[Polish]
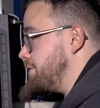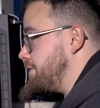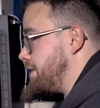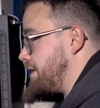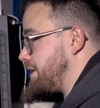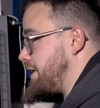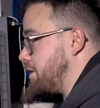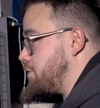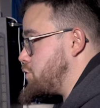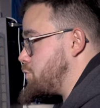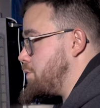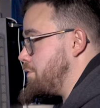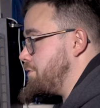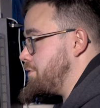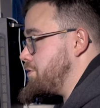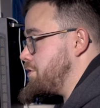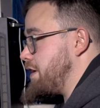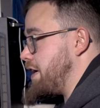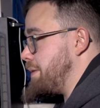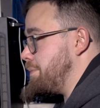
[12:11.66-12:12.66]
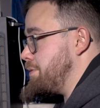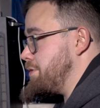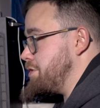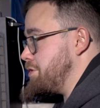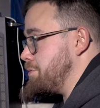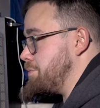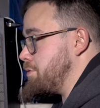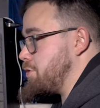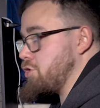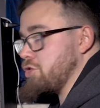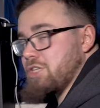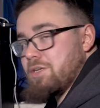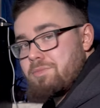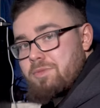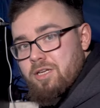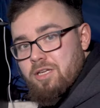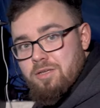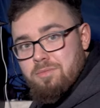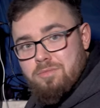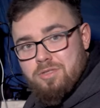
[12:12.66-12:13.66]
tak jak już powiedziałem, będziemy troszkę
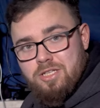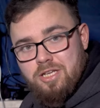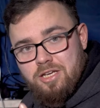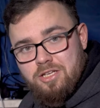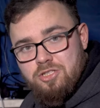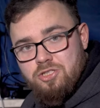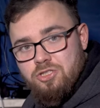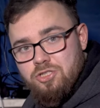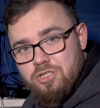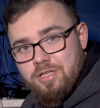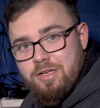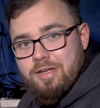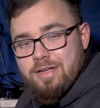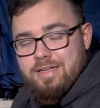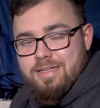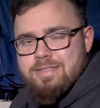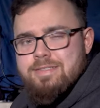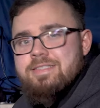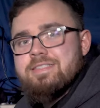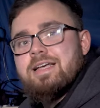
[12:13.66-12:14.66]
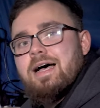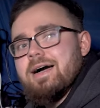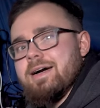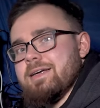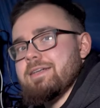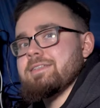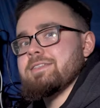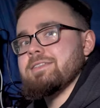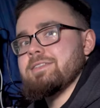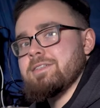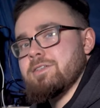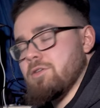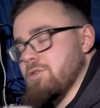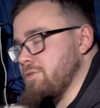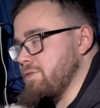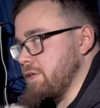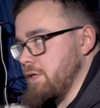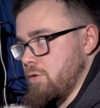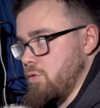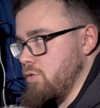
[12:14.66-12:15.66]
mieli mniejszy zakres tych
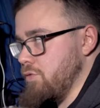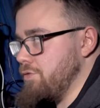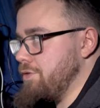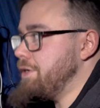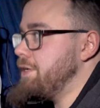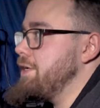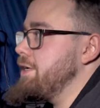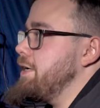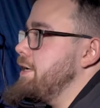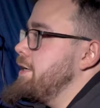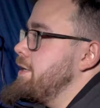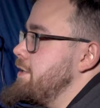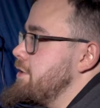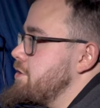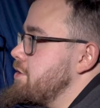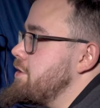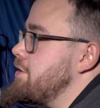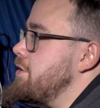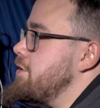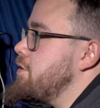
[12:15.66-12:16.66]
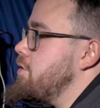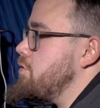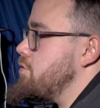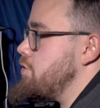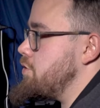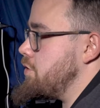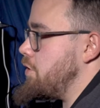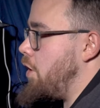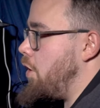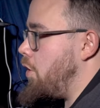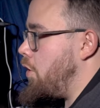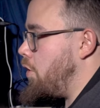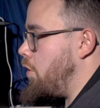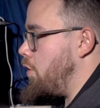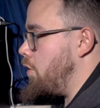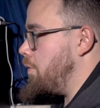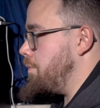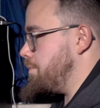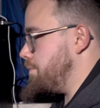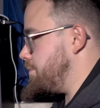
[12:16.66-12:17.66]
rowerów, jeżeli chodzi
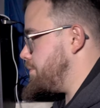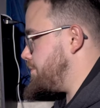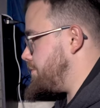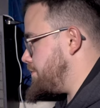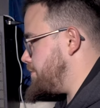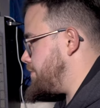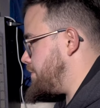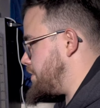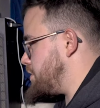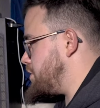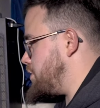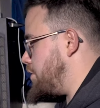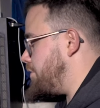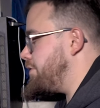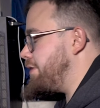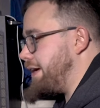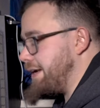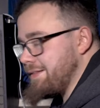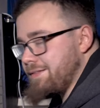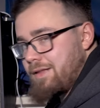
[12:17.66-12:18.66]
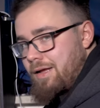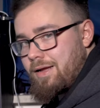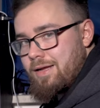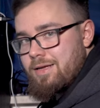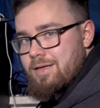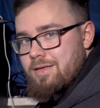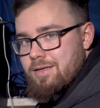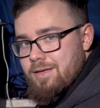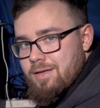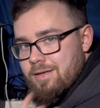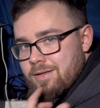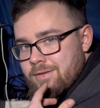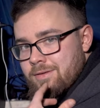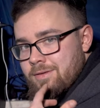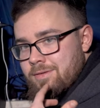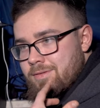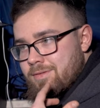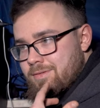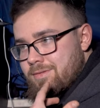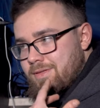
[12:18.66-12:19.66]
o mm, właśnie ofertę
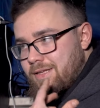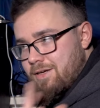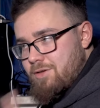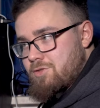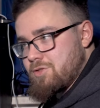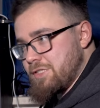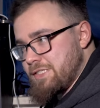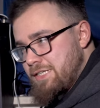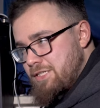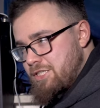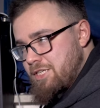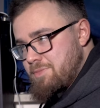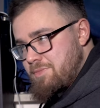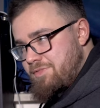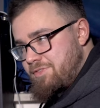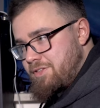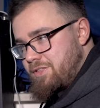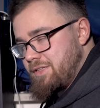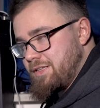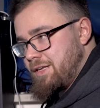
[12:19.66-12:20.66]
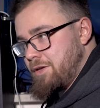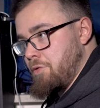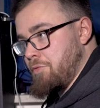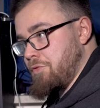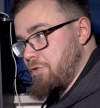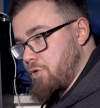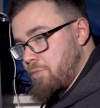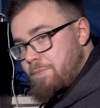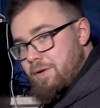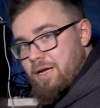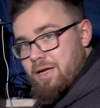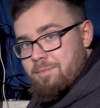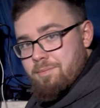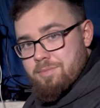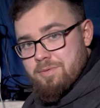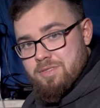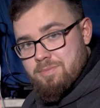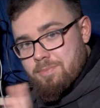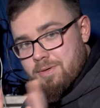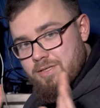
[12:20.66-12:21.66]
e, tego, co znajdziemy w Ridleyu. W Orbea
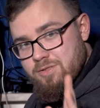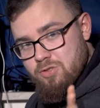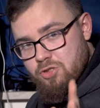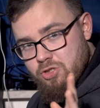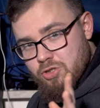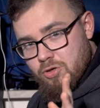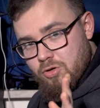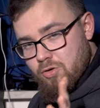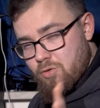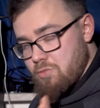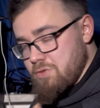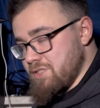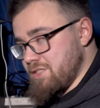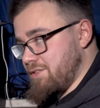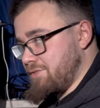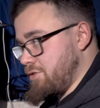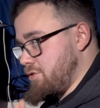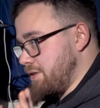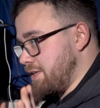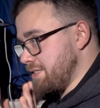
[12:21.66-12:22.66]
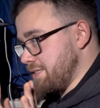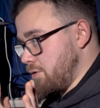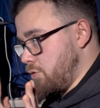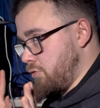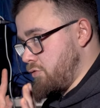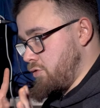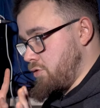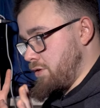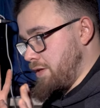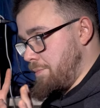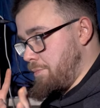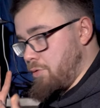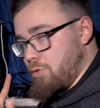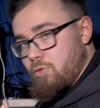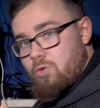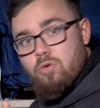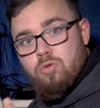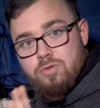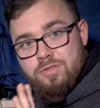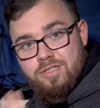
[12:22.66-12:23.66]
jest bardzo szeroko ustawiona zarówno na
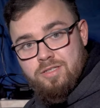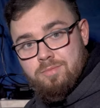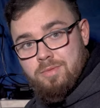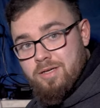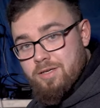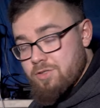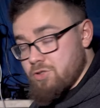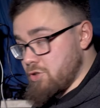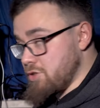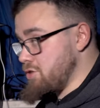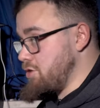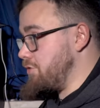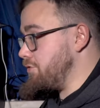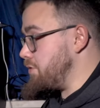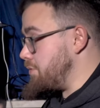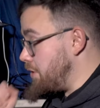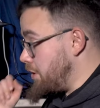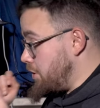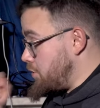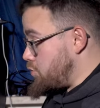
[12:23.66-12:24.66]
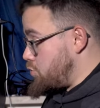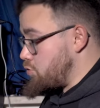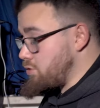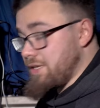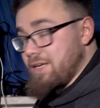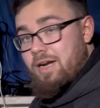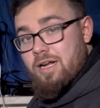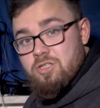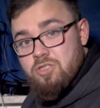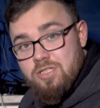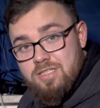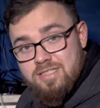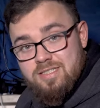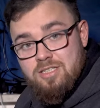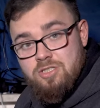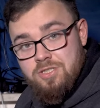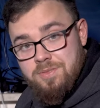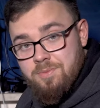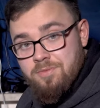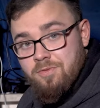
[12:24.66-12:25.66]
polu górskim, jak i szosowym. Tutaj raczej
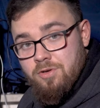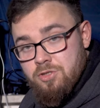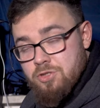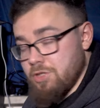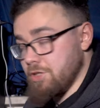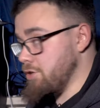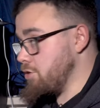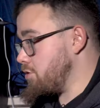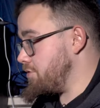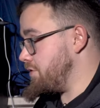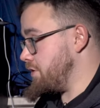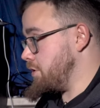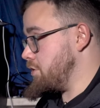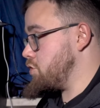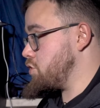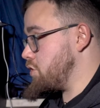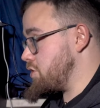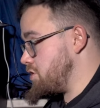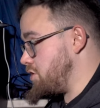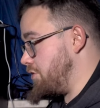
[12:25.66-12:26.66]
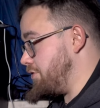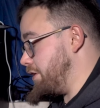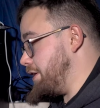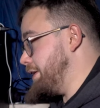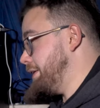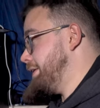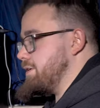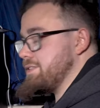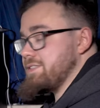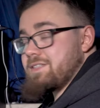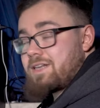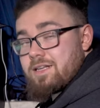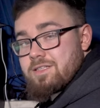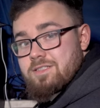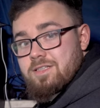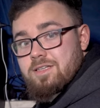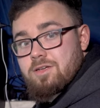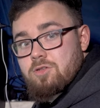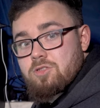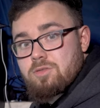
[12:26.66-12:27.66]
znajdziemy właśnie rowery szosowe. Z
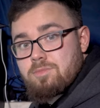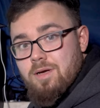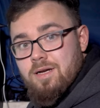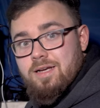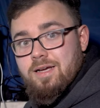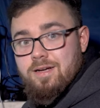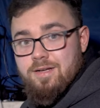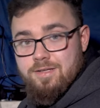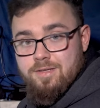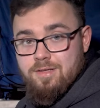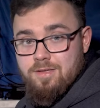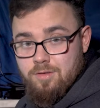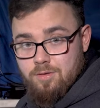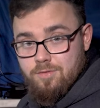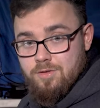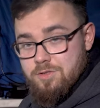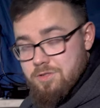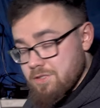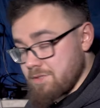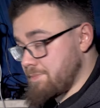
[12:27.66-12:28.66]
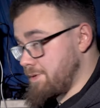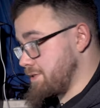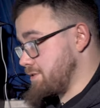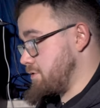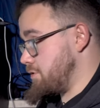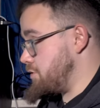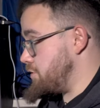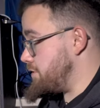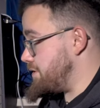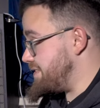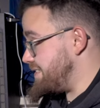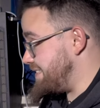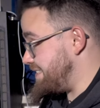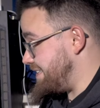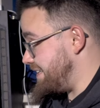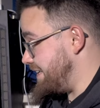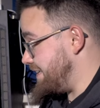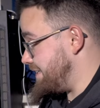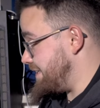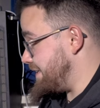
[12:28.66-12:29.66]
racji tego, że marka Ridley no właśnie jest bardzo
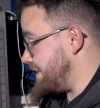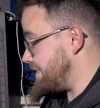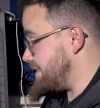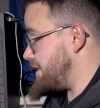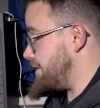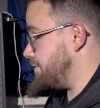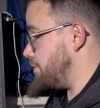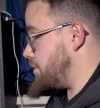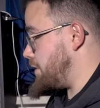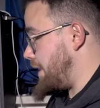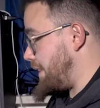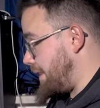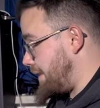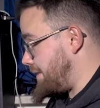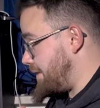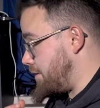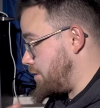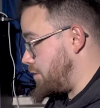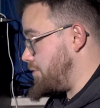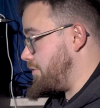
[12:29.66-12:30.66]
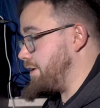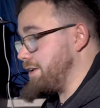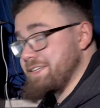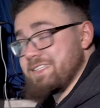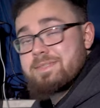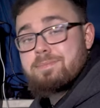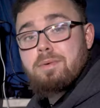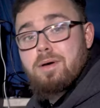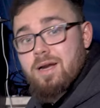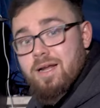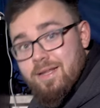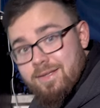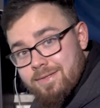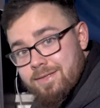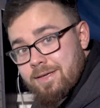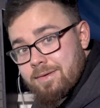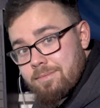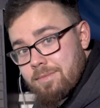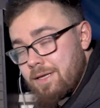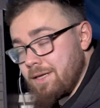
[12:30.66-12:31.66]
stricte nastawiona na te rowery z
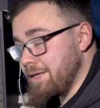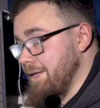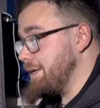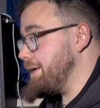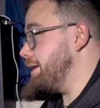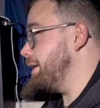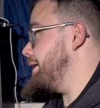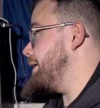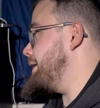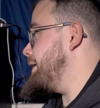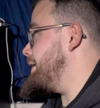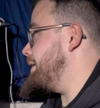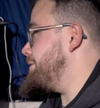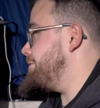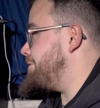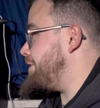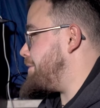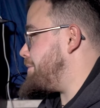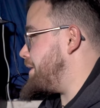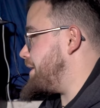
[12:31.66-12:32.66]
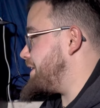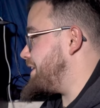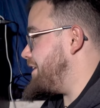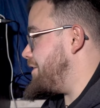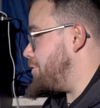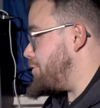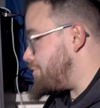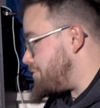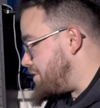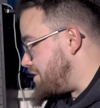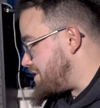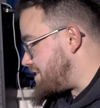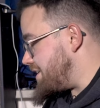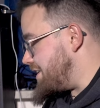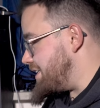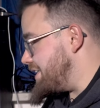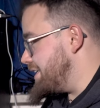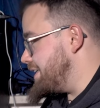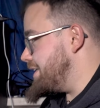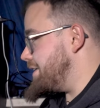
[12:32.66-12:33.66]
barankiem w ramach
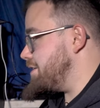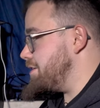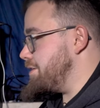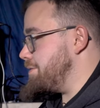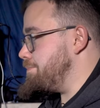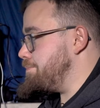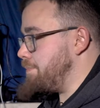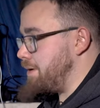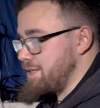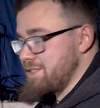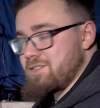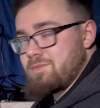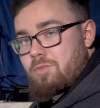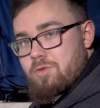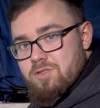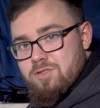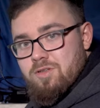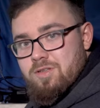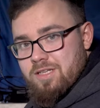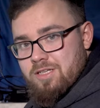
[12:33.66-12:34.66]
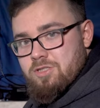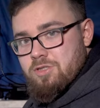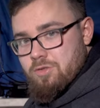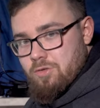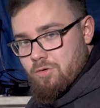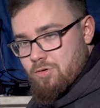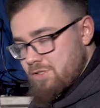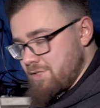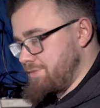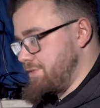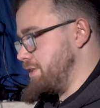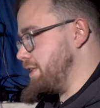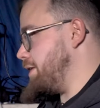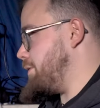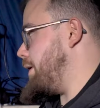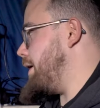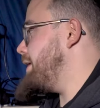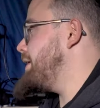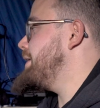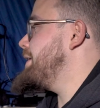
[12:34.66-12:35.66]
kierownicy, bardzo mocno także no,
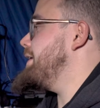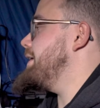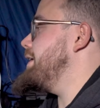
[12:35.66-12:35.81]
rozwinęła